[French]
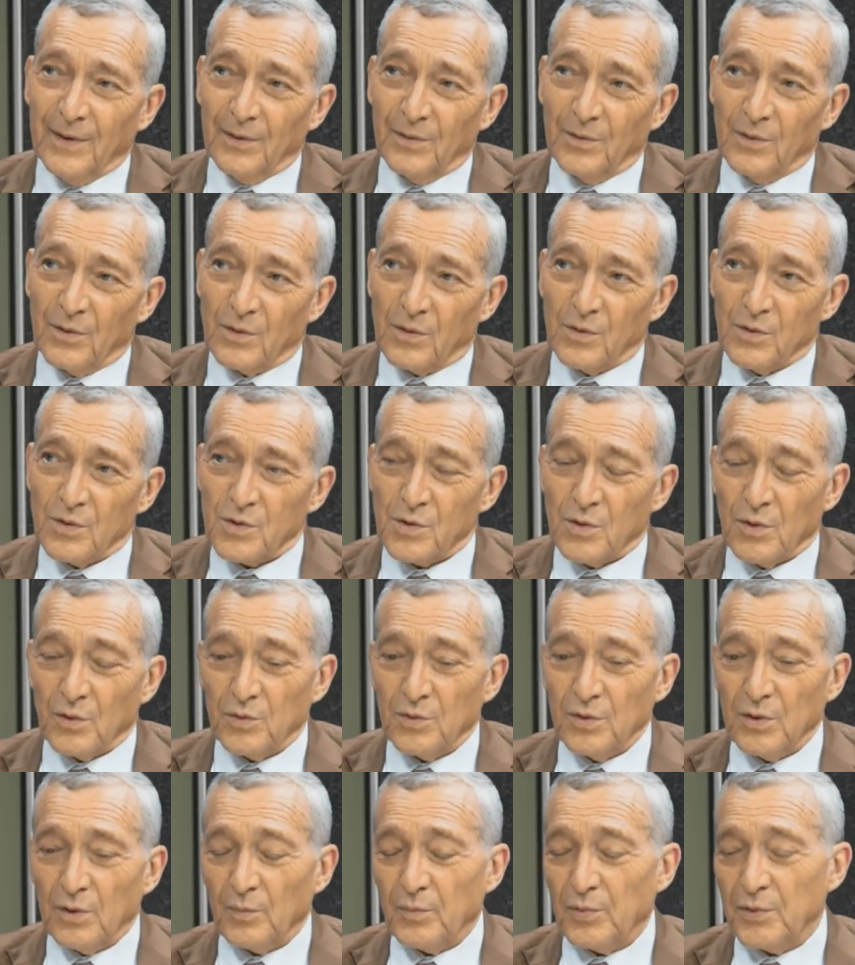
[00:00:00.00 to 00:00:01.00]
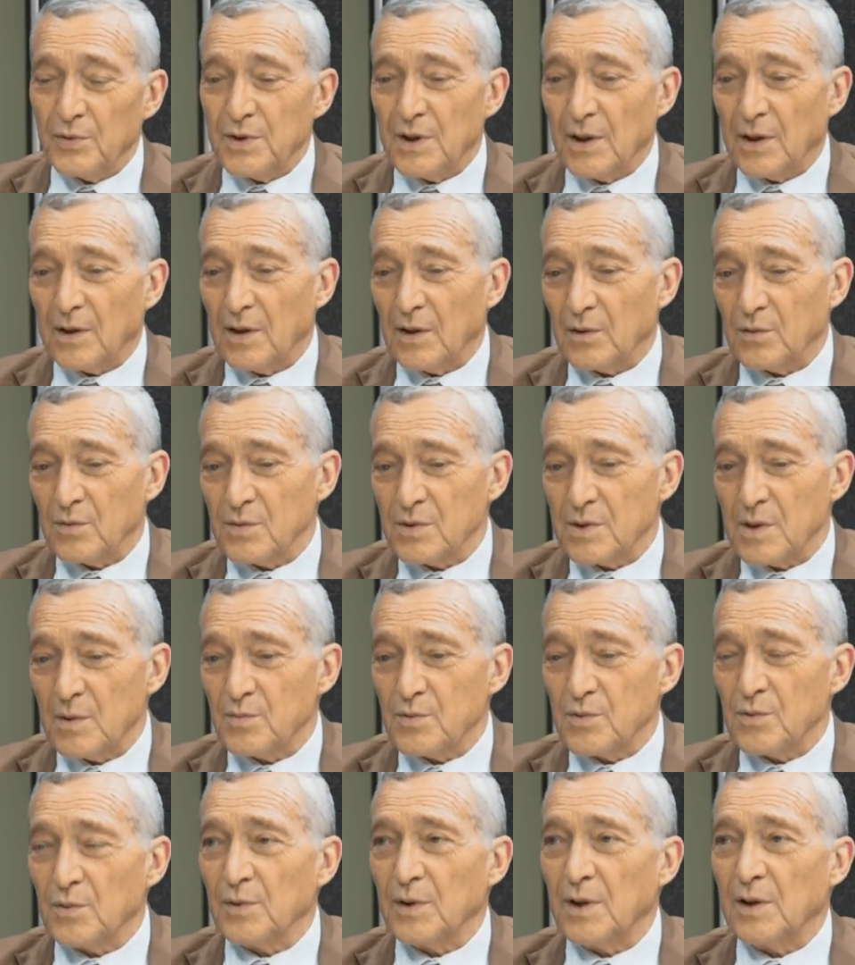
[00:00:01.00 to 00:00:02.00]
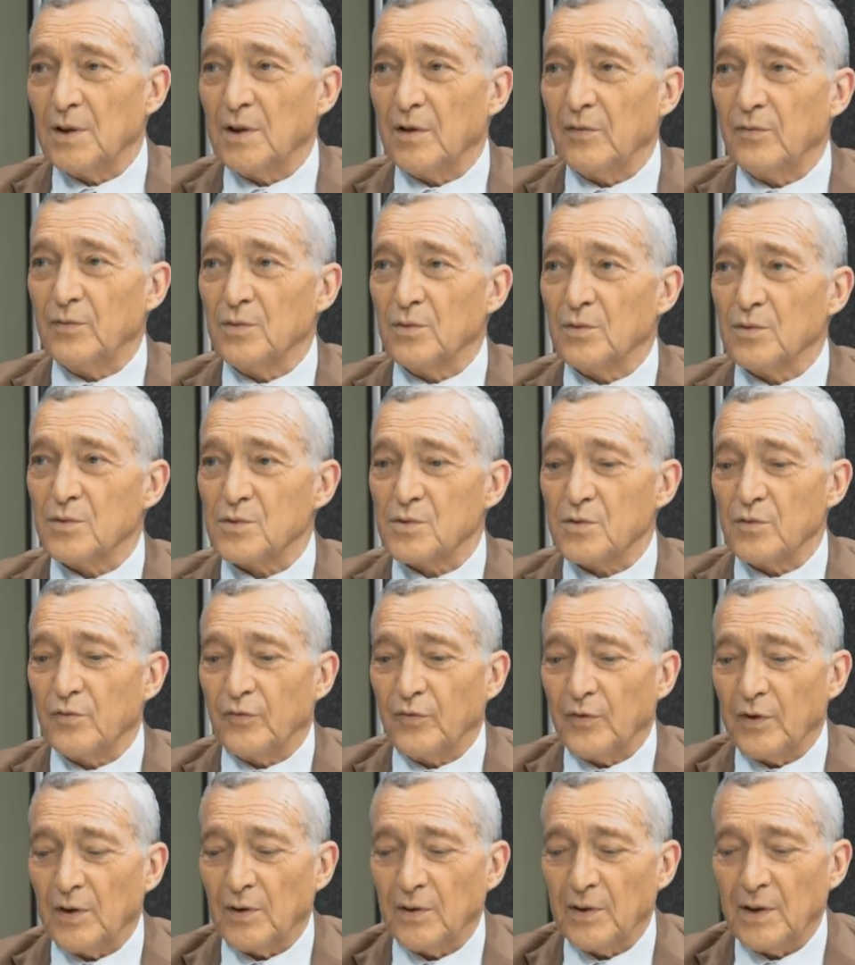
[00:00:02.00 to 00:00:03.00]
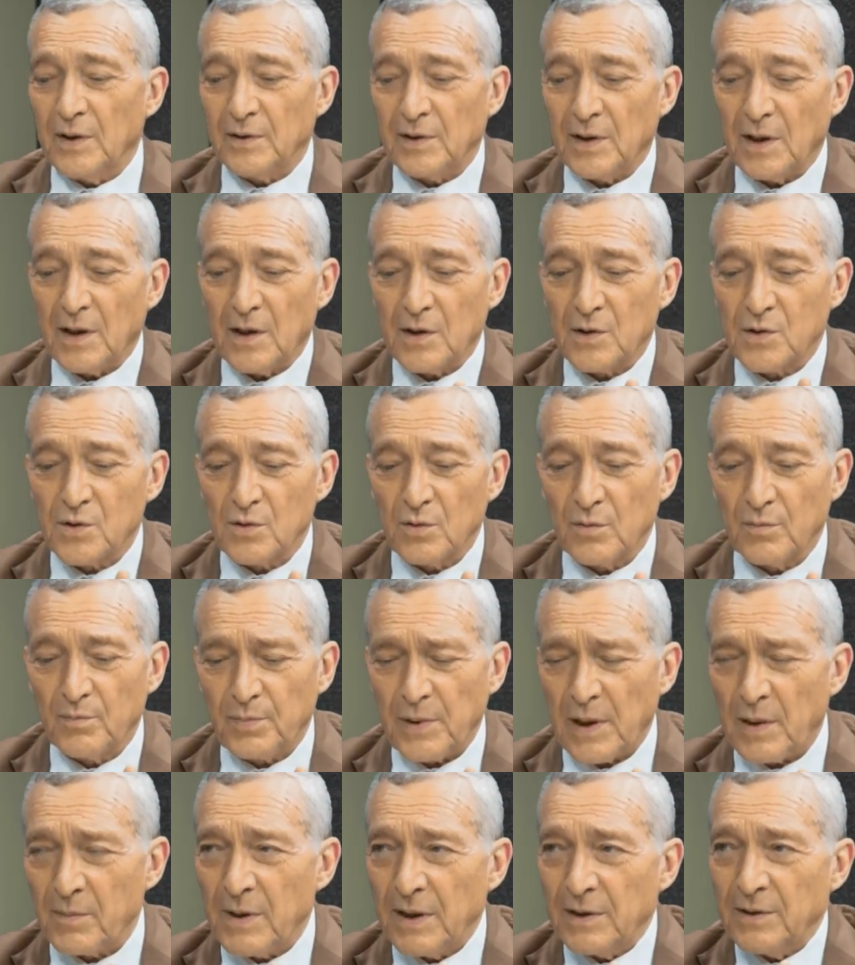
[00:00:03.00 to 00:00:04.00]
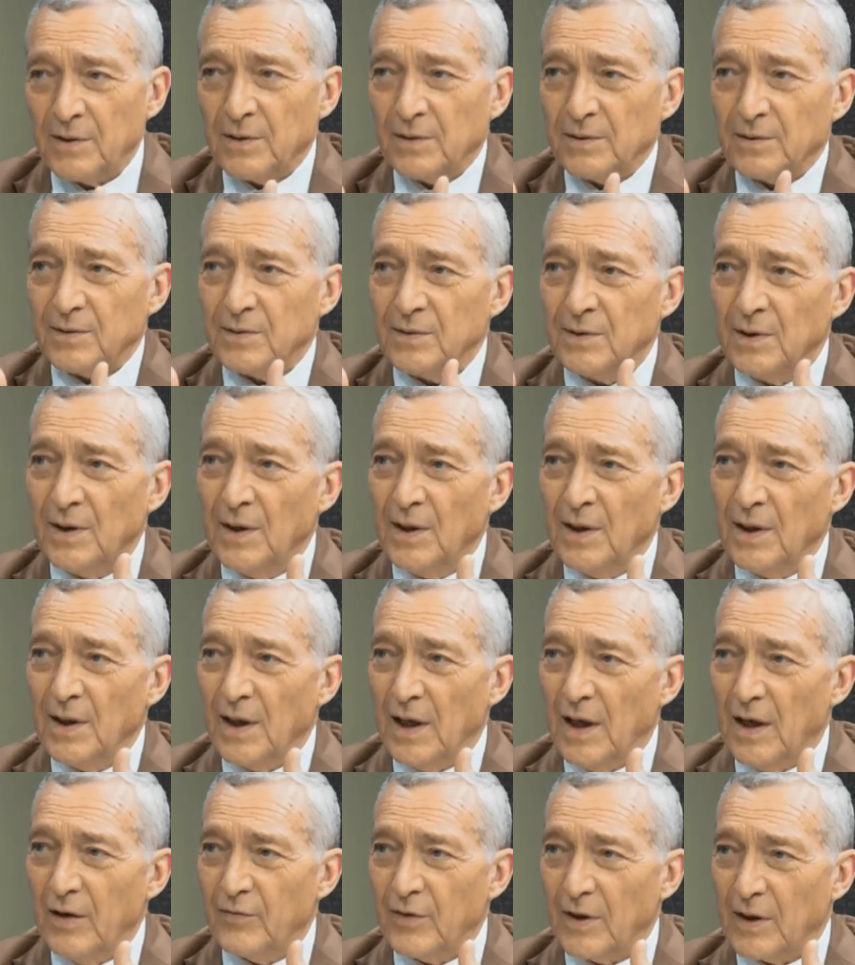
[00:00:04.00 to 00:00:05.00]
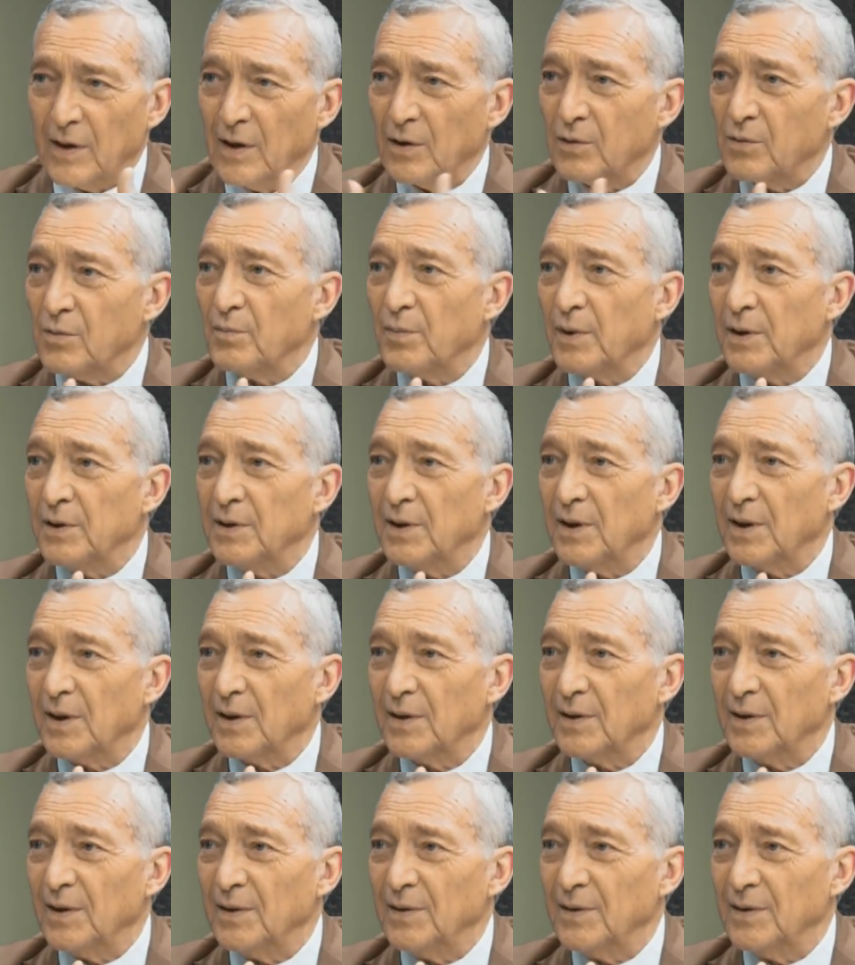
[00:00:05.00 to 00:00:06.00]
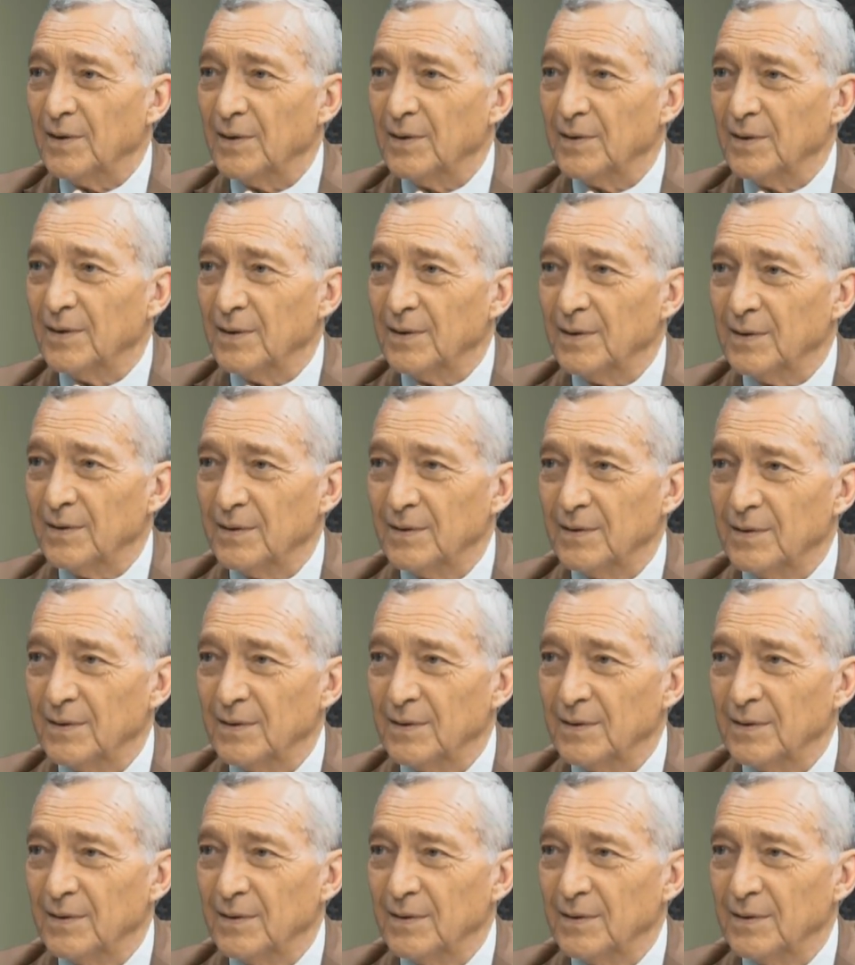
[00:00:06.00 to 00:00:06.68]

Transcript: Donc aujourd'hui, on peut dire que la conception d'un avion se fait en interaction permanente avec les compagnies aériennes. Quand